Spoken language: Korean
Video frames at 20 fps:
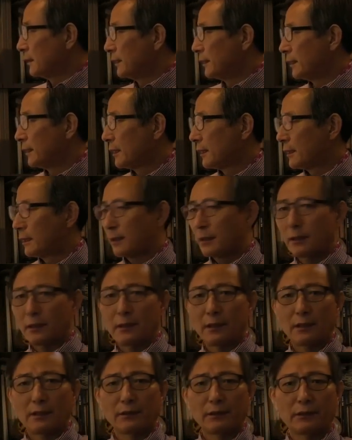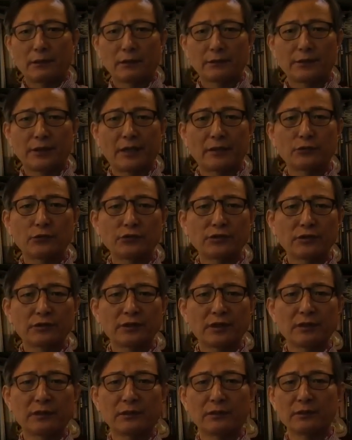에, 예, 그래서 예술적
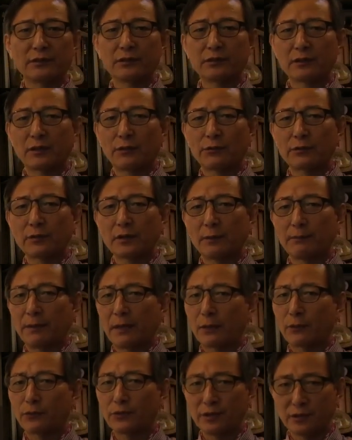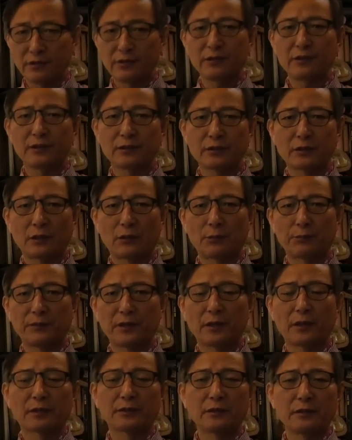재능은 어디서 나오느냐? 바로 식신에서
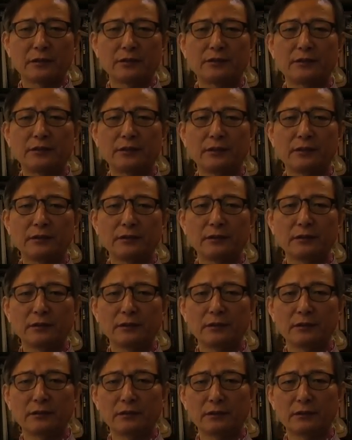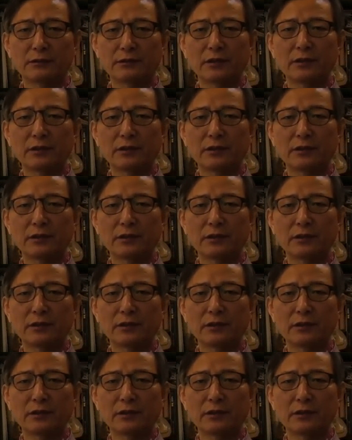나옵니다. 식신을,